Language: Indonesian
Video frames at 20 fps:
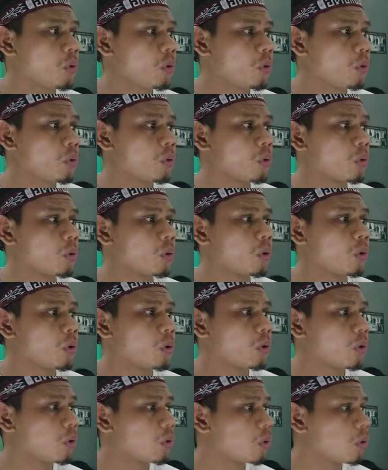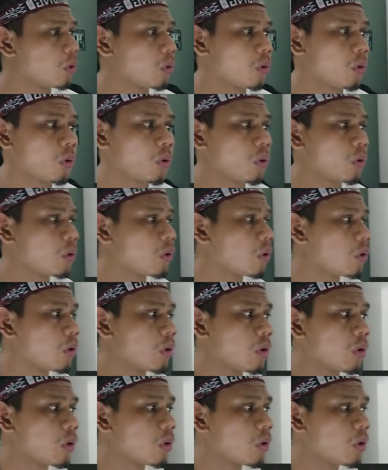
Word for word: Saya oh. tidak bisa cukup puas